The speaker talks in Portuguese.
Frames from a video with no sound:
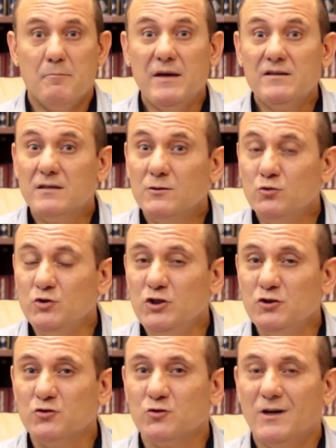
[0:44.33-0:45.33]
Pensando
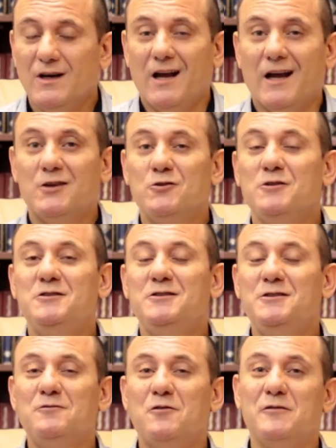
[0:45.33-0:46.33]
nisso, é que nós
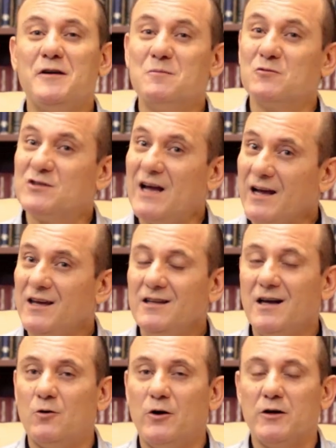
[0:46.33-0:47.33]
desenvolvemos
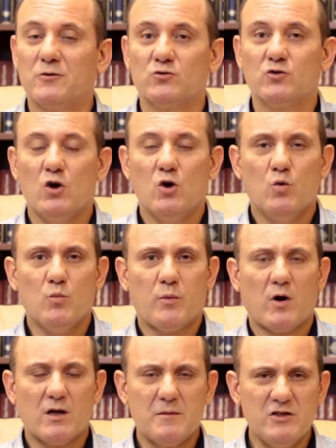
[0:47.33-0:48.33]
aqui na Oicos um
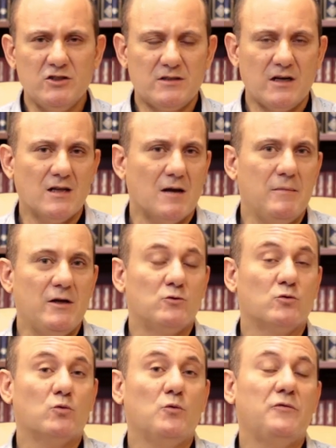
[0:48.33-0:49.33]
programa de
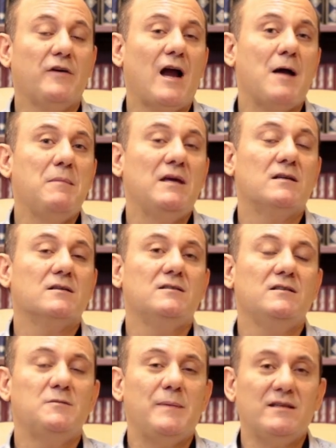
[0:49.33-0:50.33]
treinamento com
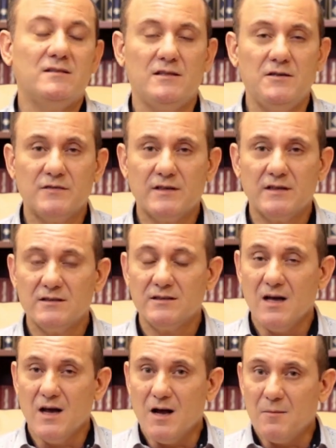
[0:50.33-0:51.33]
ferramentas específicas
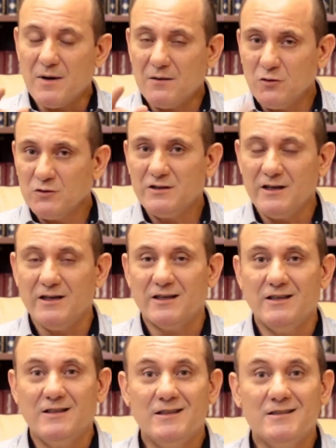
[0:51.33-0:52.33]
para você
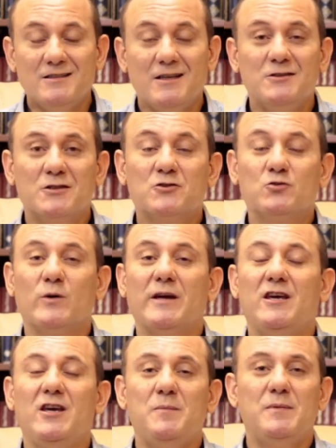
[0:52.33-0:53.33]
que deseja que sua
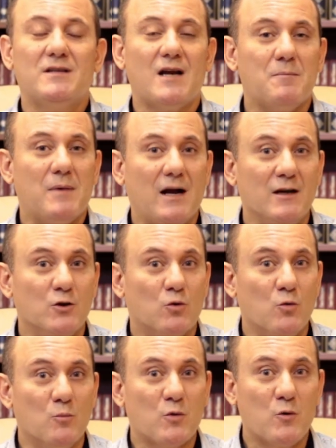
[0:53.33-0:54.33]
equipe trabalhe
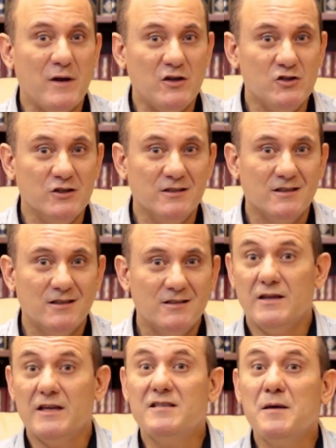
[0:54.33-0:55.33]
comprometida,
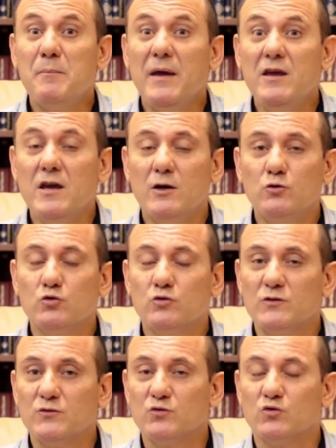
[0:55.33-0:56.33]
desempenhando
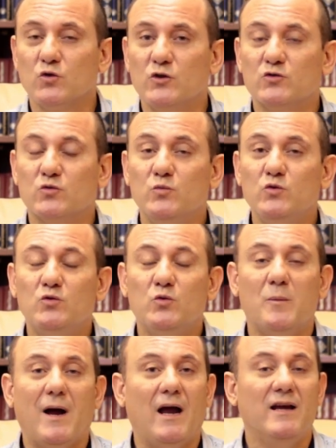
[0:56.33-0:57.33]
suas funções com
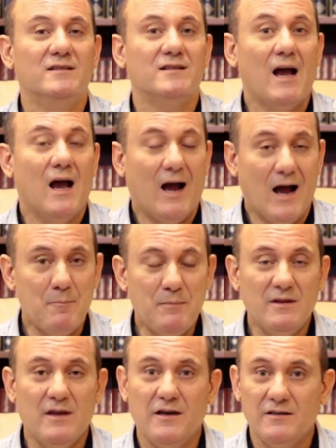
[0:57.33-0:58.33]
muito mais
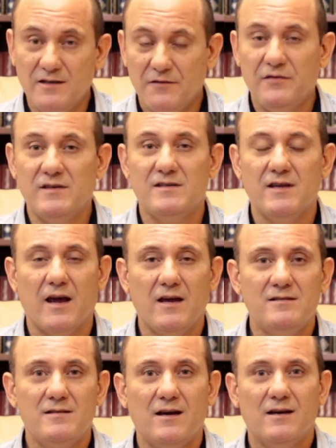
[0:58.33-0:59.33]
rapidez e
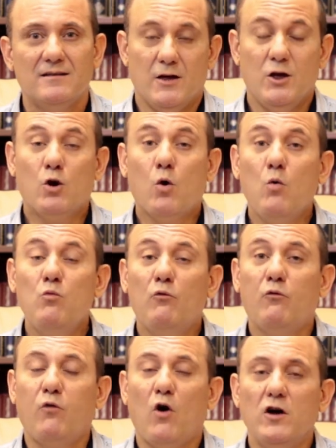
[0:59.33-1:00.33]
eficiência e com um
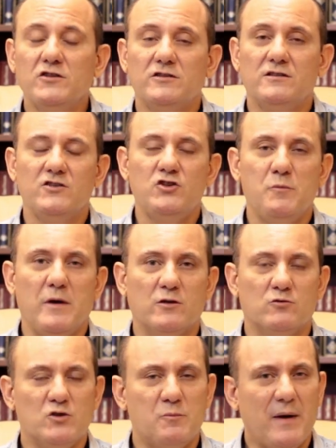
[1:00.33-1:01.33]
forte
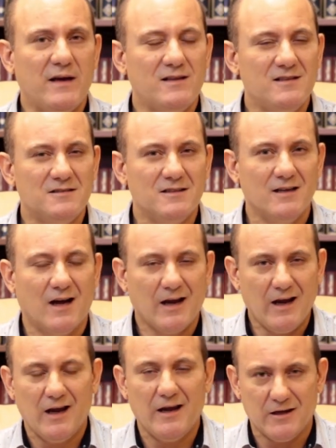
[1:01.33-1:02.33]
sentimento de pertencer
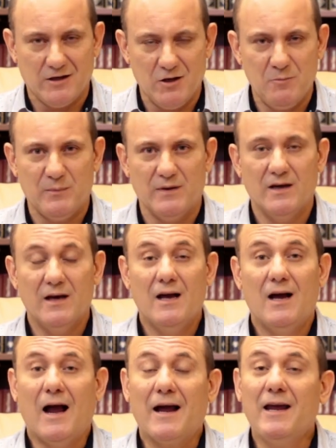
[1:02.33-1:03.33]
àquela equipe,
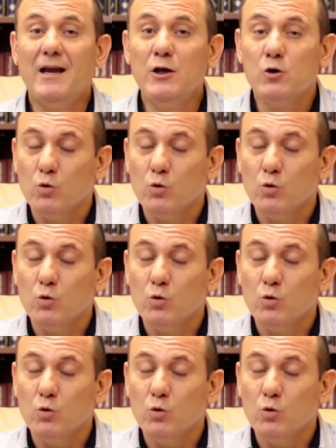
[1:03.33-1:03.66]
àquele